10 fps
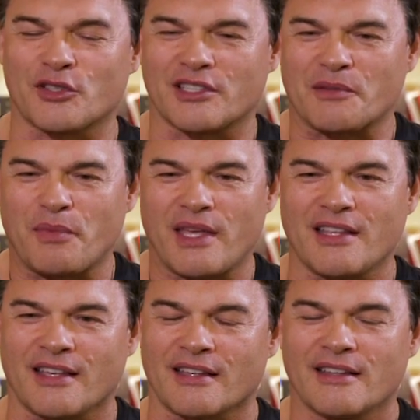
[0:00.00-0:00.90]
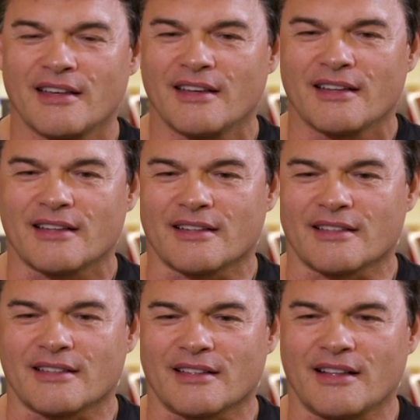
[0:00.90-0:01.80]
вот это пение
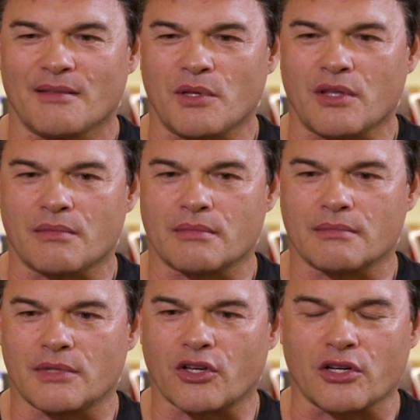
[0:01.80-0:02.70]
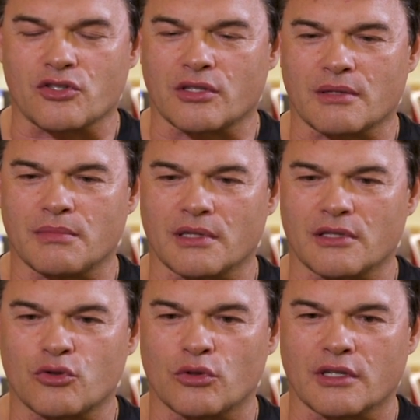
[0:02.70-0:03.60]
Э, для меня, мне кажется, это было
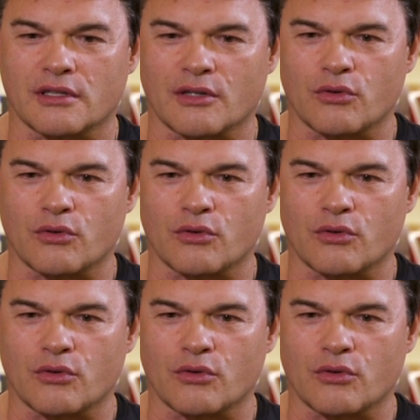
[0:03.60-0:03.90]
настолько